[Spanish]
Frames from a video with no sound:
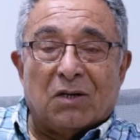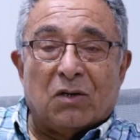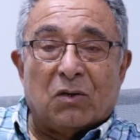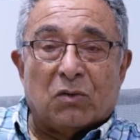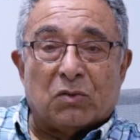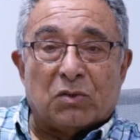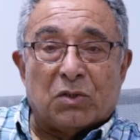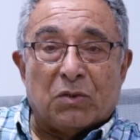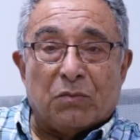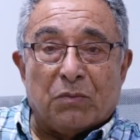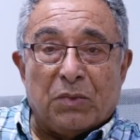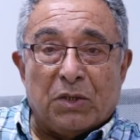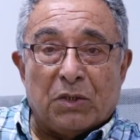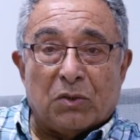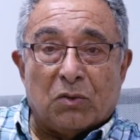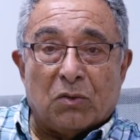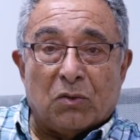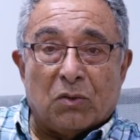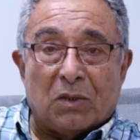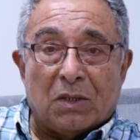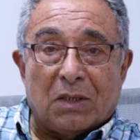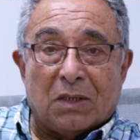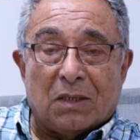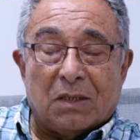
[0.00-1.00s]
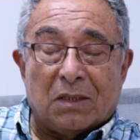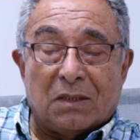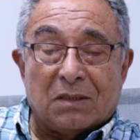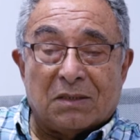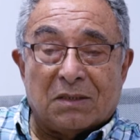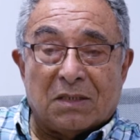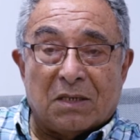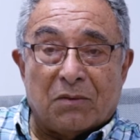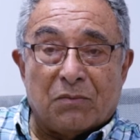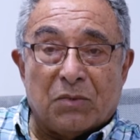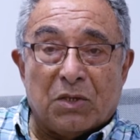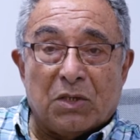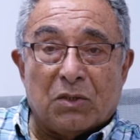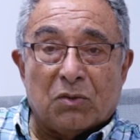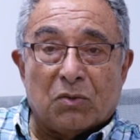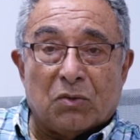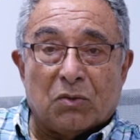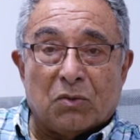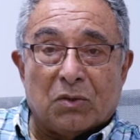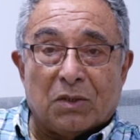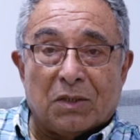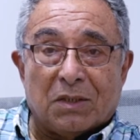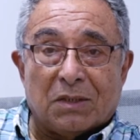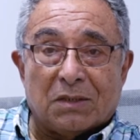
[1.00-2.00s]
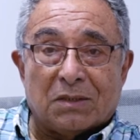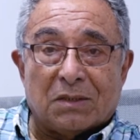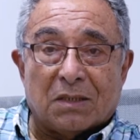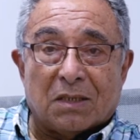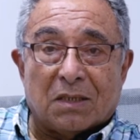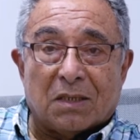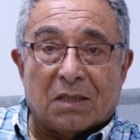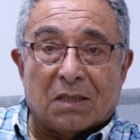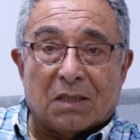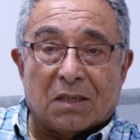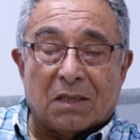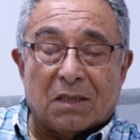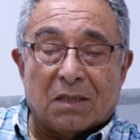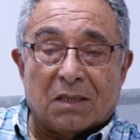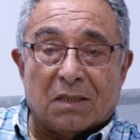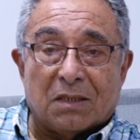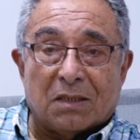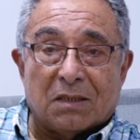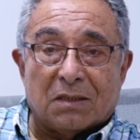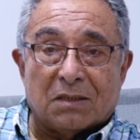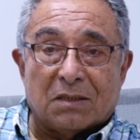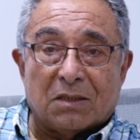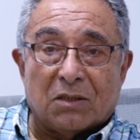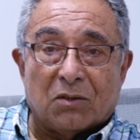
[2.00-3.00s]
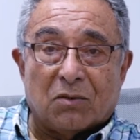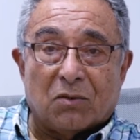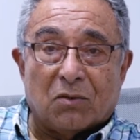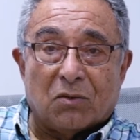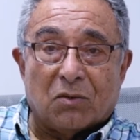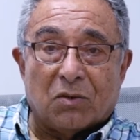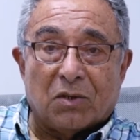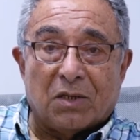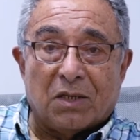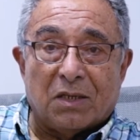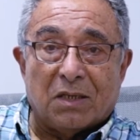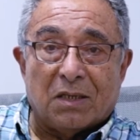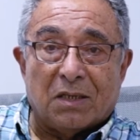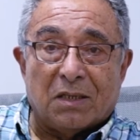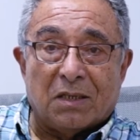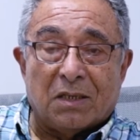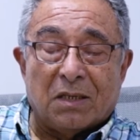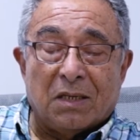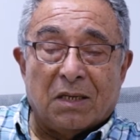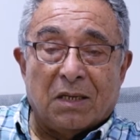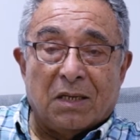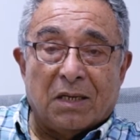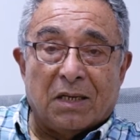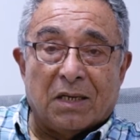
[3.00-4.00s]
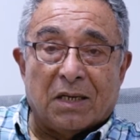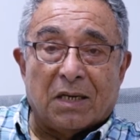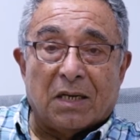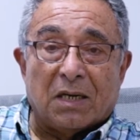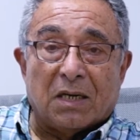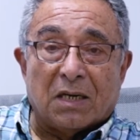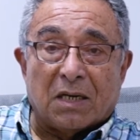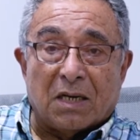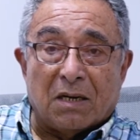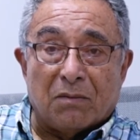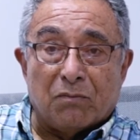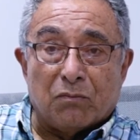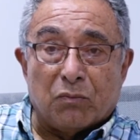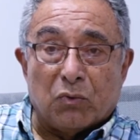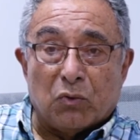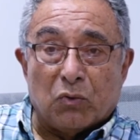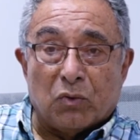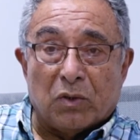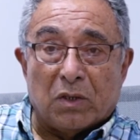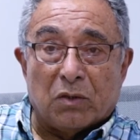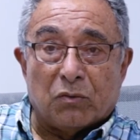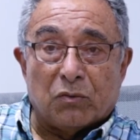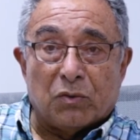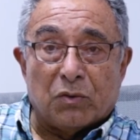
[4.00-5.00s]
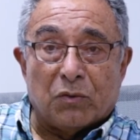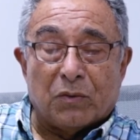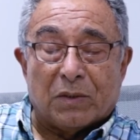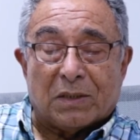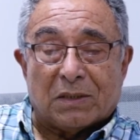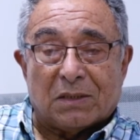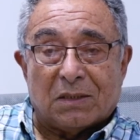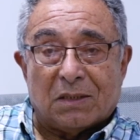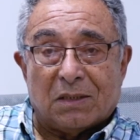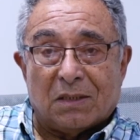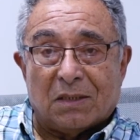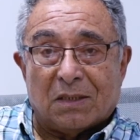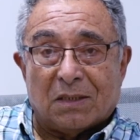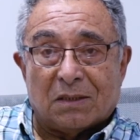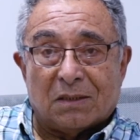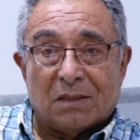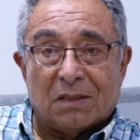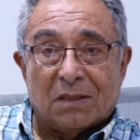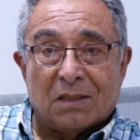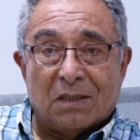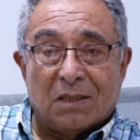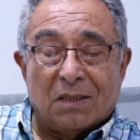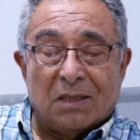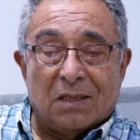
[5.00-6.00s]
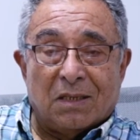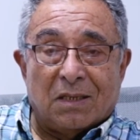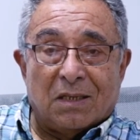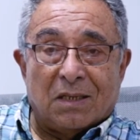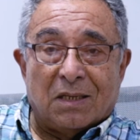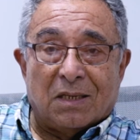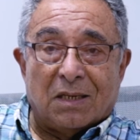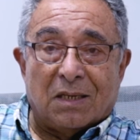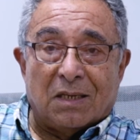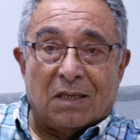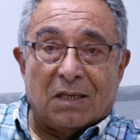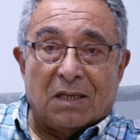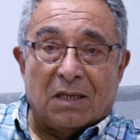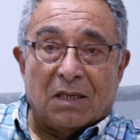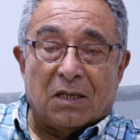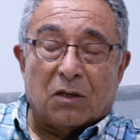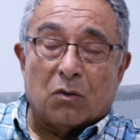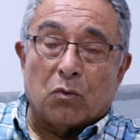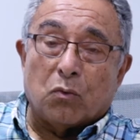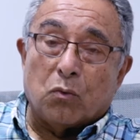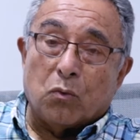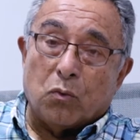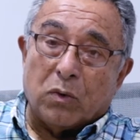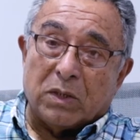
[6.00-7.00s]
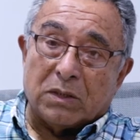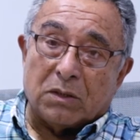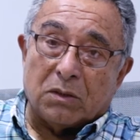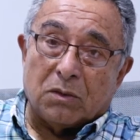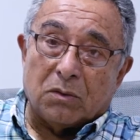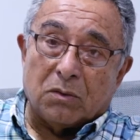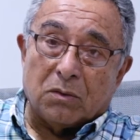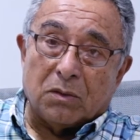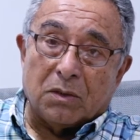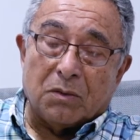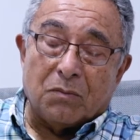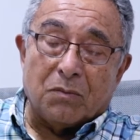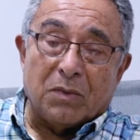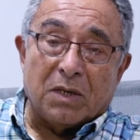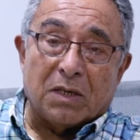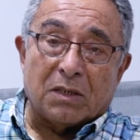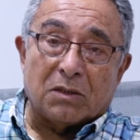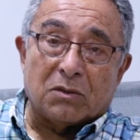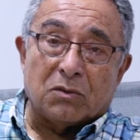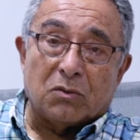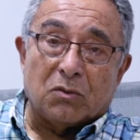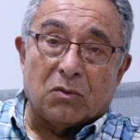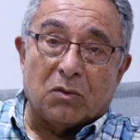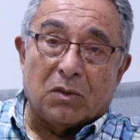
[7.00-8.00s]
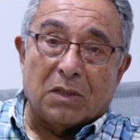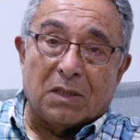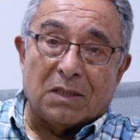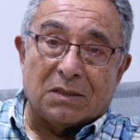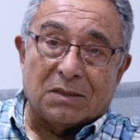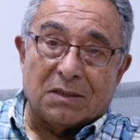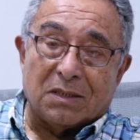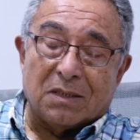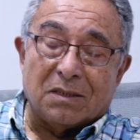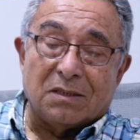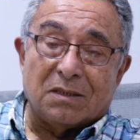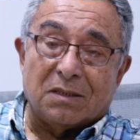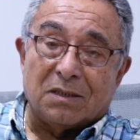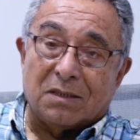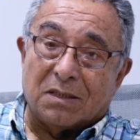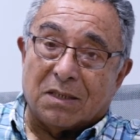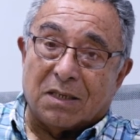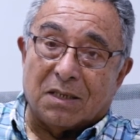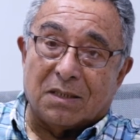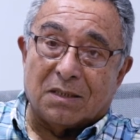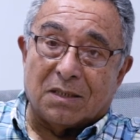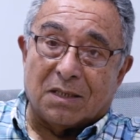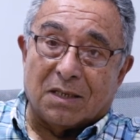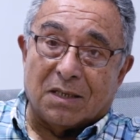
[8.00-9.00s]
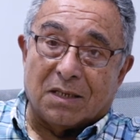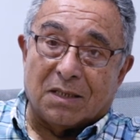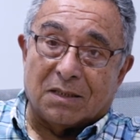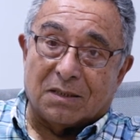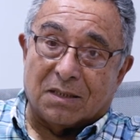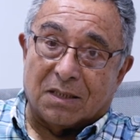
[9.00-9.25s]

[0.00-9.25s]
Los invito al lanzamiento de esta carrera de psicología en el campus de la universidad el día 4 de marzo a las 6 y 30 de la